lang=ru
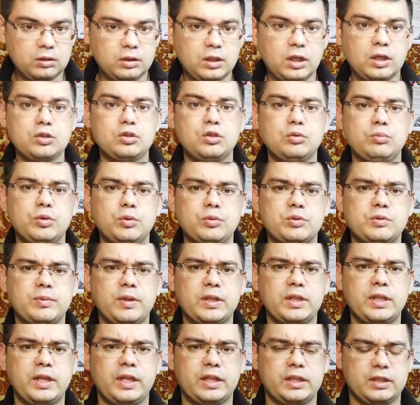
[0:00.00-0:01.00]
Так что будем
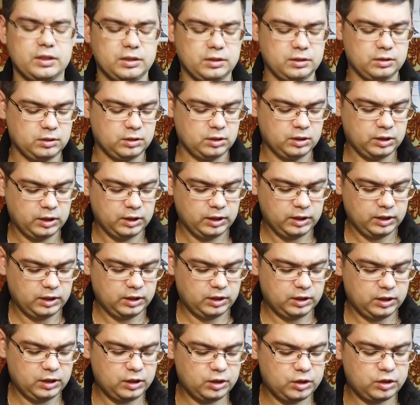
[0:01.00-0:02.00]
смотреть.
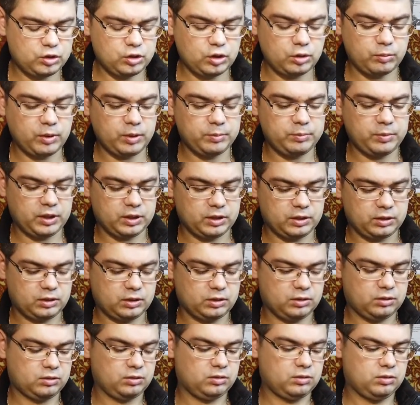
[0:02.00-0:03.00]
И еще момент.